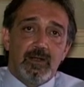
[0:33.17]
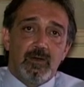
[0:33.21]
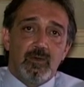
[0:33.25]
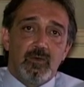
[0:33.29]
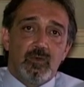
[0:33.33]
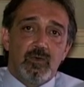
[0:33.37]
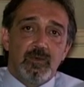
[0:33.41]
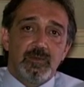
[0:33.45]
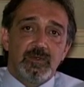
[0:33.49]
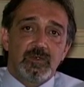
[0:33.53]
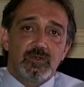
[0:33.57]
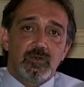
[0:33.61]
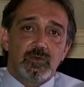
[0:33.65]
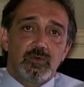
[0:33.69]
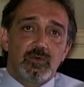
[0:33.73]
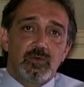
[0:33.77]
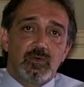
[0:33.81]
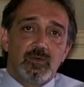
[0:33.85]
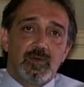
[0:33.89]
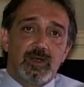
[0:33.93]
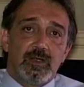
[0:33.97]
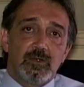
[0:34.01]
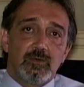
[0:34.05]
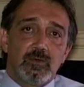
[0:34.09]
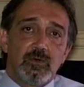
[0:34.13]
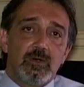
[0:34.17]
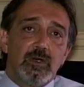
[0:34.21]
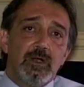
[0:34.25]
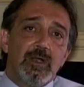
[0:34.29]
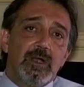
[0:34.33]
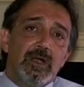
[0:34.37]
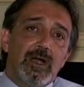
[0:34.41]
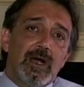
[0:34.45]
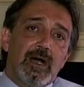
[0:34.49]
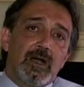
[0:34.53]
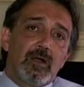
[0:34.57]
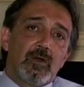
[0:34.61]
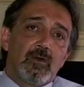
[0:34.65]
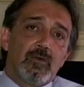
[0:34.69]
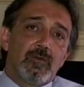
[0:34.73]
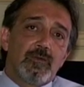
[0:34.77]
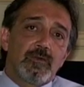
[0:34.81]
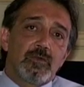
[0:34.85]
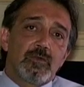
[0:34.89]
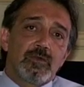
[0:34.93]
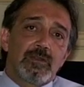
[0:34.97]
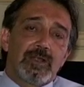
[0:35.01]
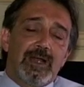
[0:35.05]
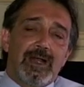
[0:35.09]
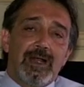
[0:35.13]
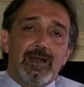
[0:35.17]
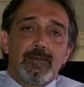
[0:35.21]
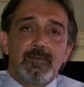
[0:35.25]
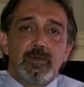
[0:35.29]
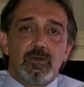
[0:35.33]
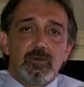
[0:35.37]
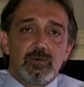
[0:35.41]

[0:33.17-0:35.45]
con cui mi sono trovato a confrontarmi,